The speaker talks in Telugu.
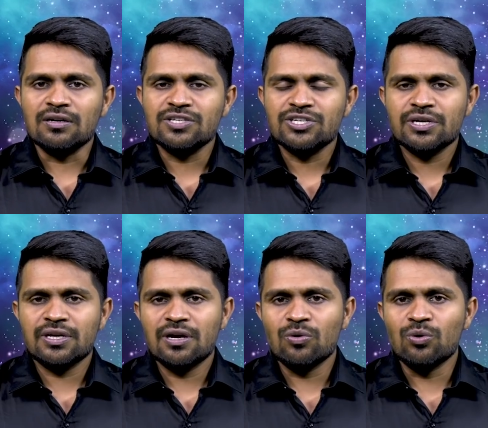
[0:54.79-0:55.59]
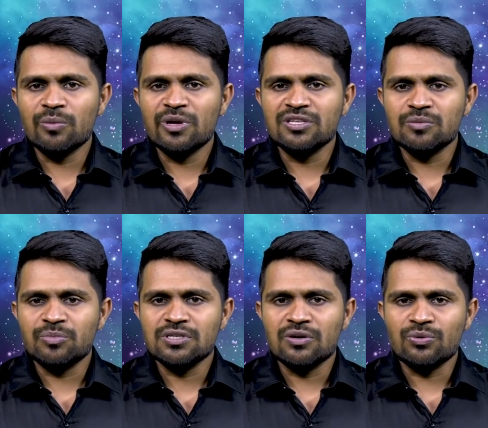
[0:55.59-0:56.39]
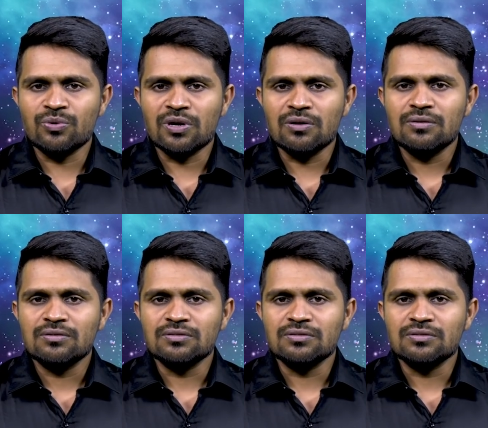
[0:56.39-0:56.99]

షష్టగ్రహ కూటమి అని చెప్పేసి అంటూ ఉన్నారు